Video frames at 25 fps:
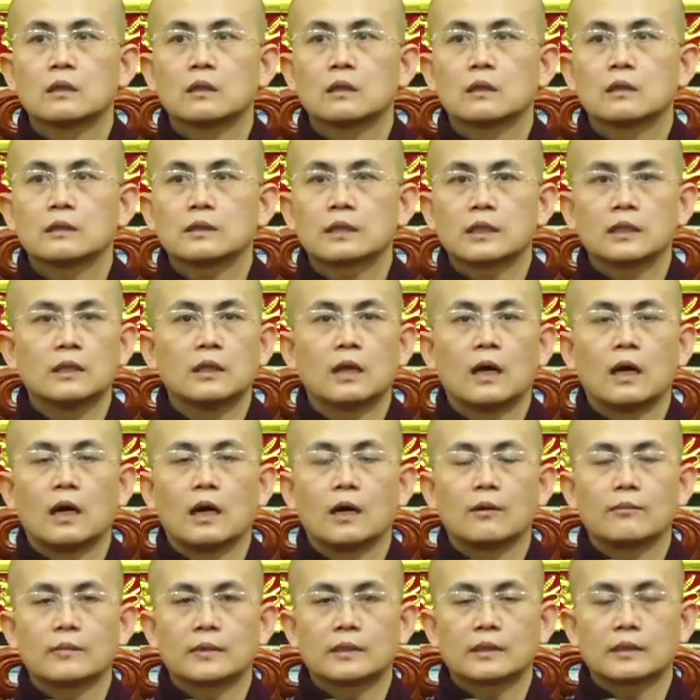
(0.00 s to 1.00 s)
thì
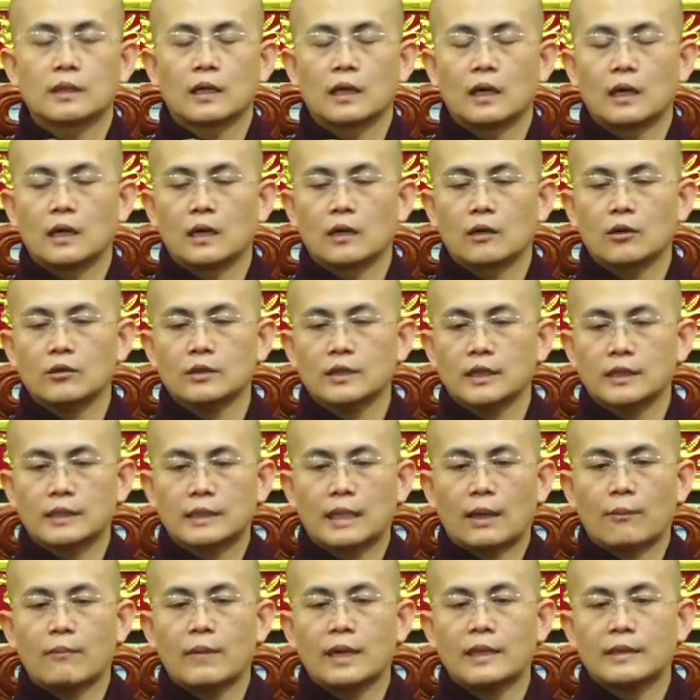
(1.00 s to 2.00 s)
à, mình à, có thể
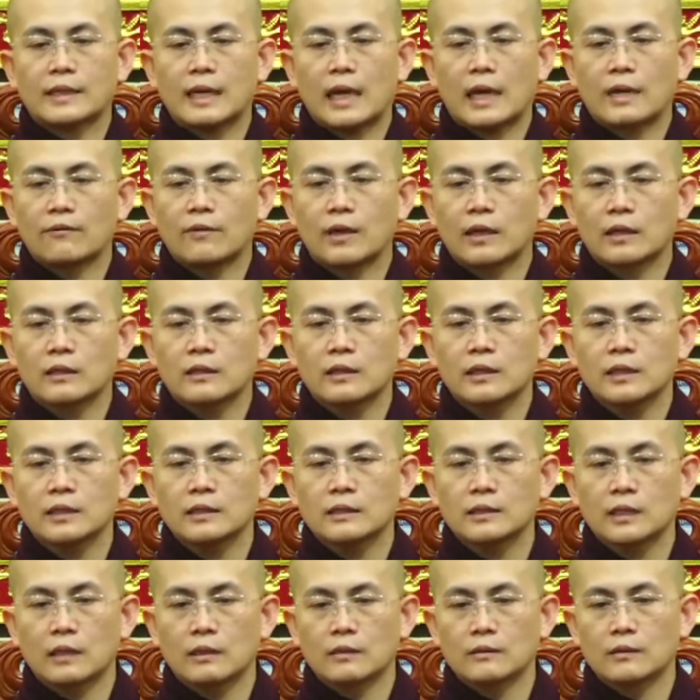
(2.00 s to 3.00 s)
nhắm mắt lại và cứ ghi
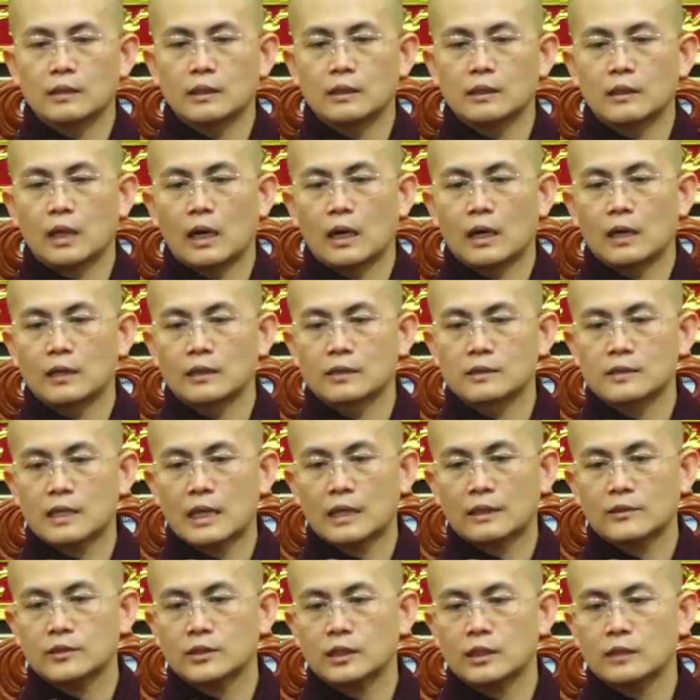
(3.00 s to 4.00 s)
nhận là
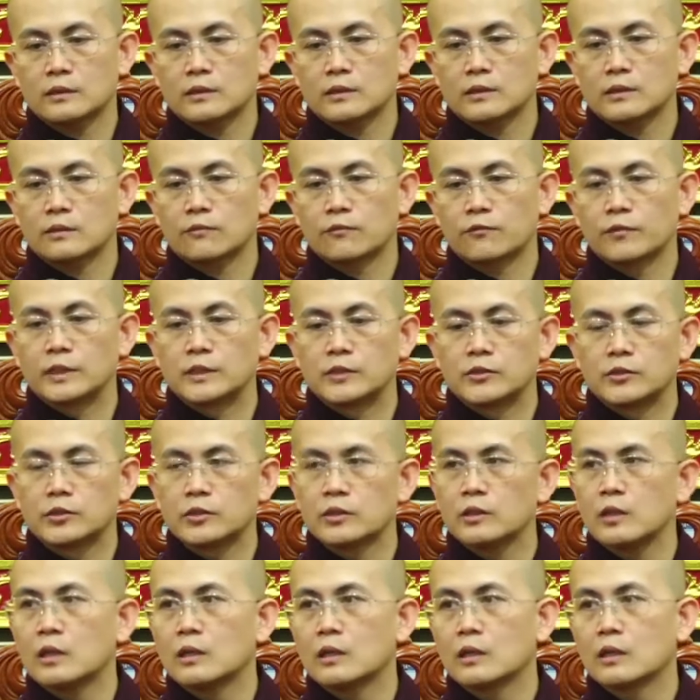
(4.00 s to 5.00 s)
xác chết phình
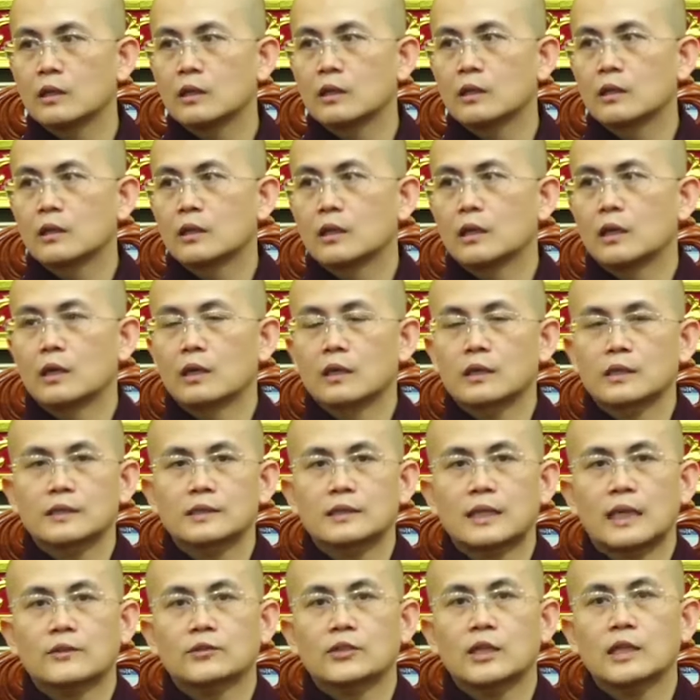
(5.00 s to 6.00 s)
trương à, cái
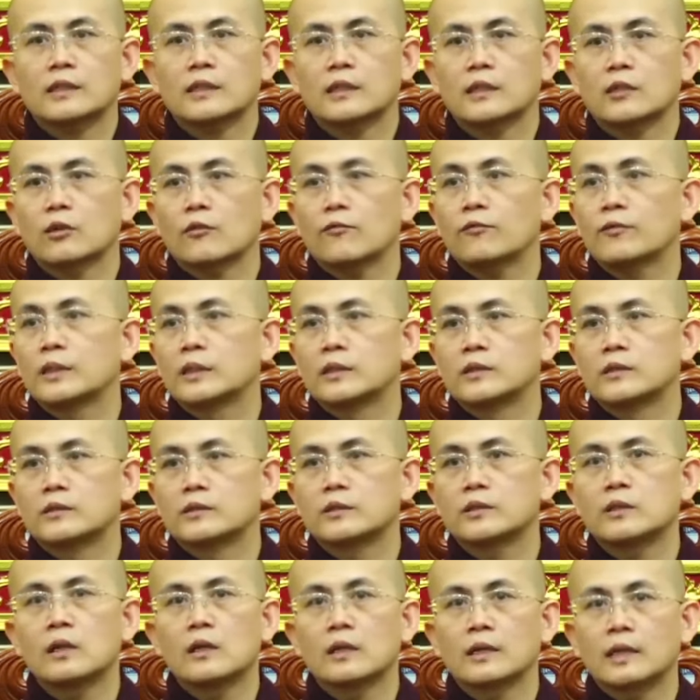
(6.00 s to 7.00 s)
xác chết ấy nó phình
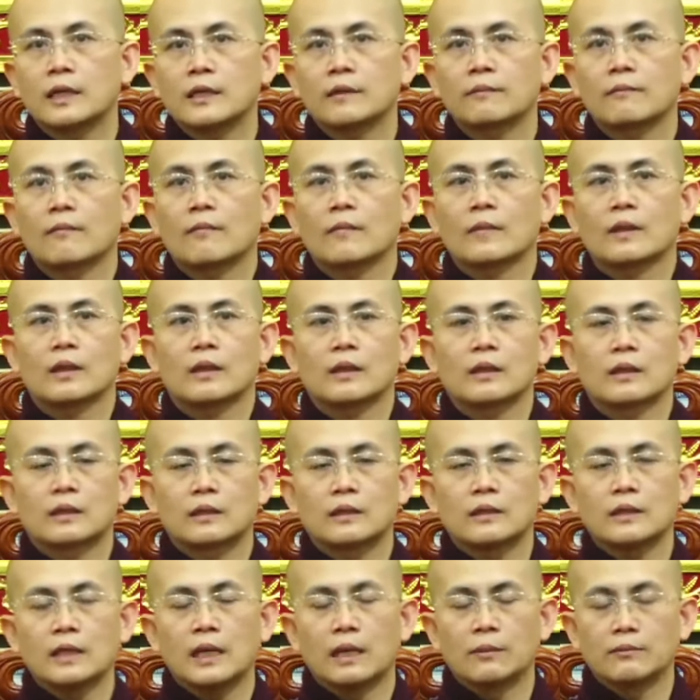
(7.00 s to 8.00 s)
trương lên thì
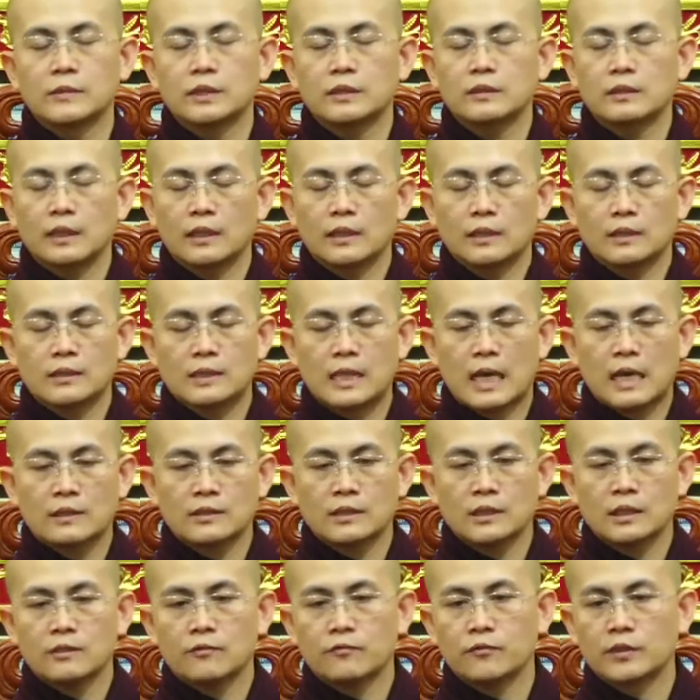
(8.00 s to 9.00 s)
cứ niệm như thế xác
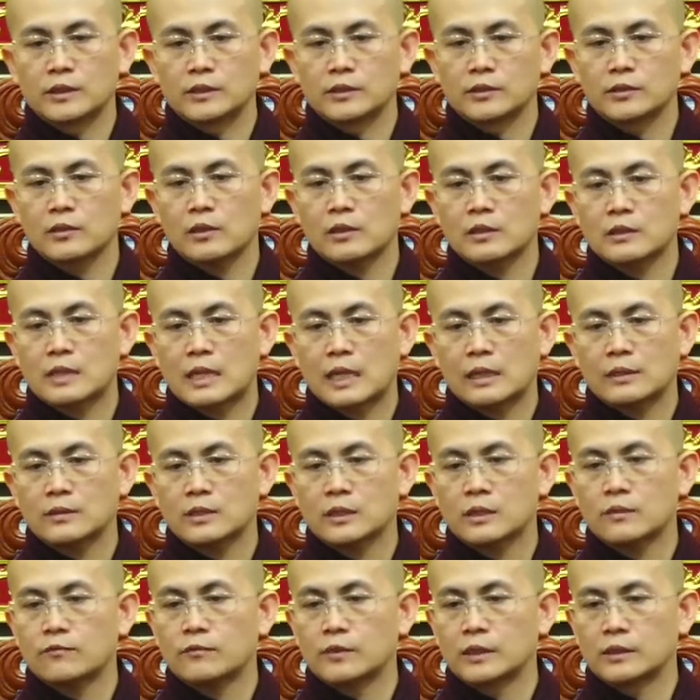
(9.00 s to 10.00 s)
chết phình trương xác
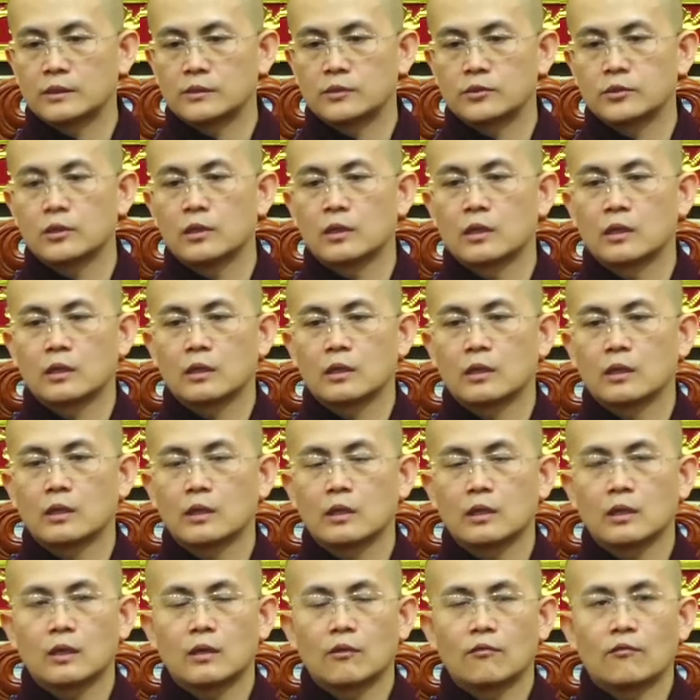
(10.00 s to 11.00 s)
chết phình trương
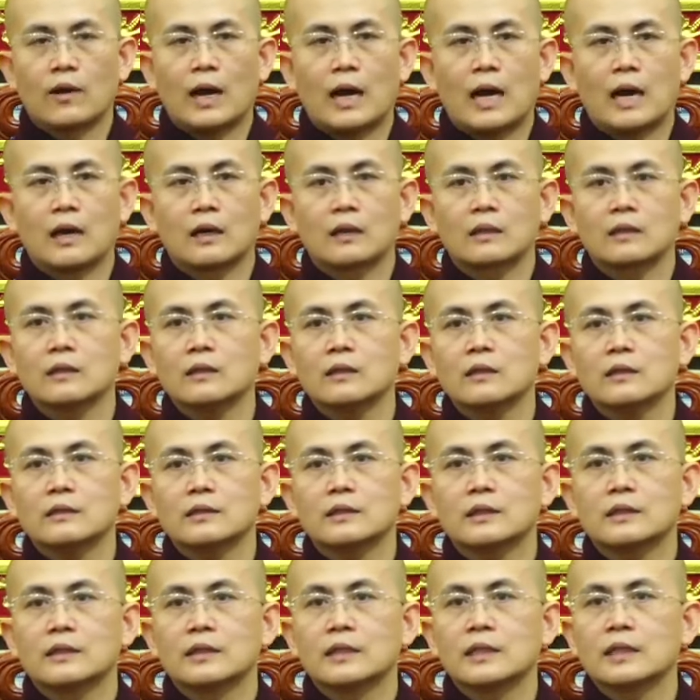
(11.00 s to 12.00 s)
và cứ
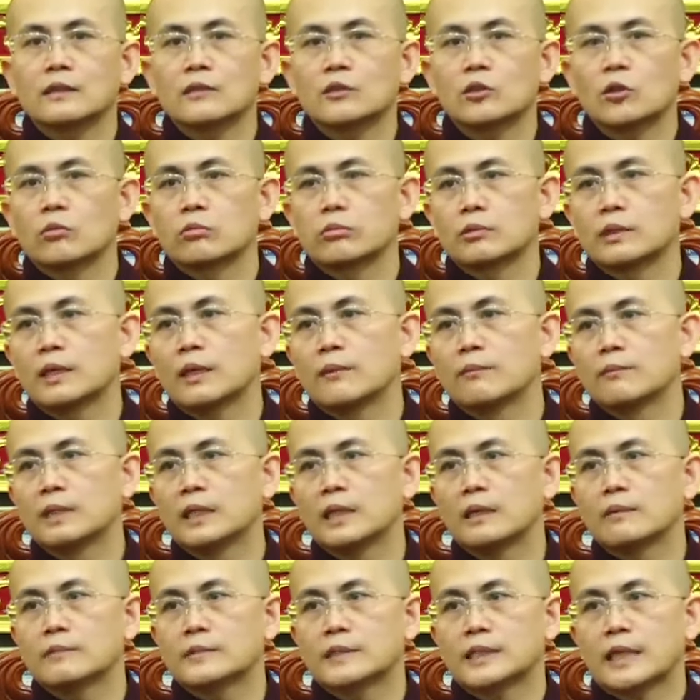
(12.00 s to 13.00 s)
liên tục niệm
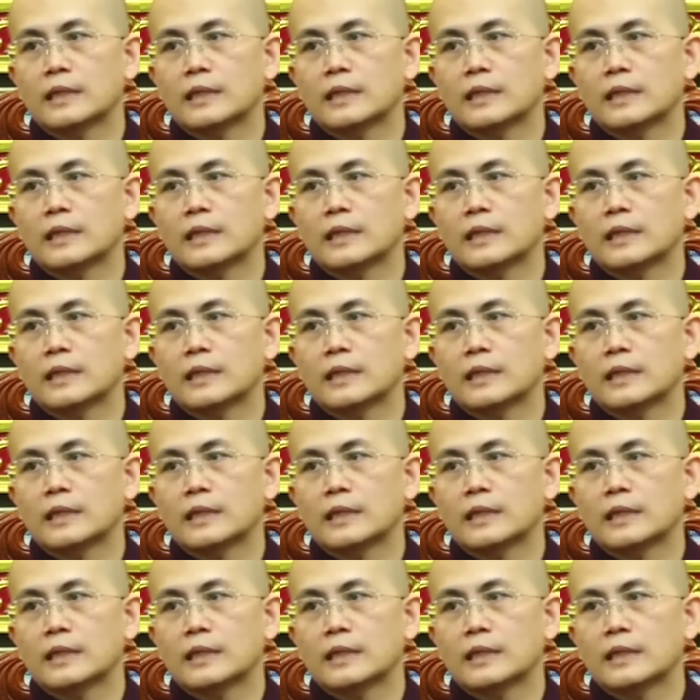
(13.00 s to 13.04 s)
niệm tránh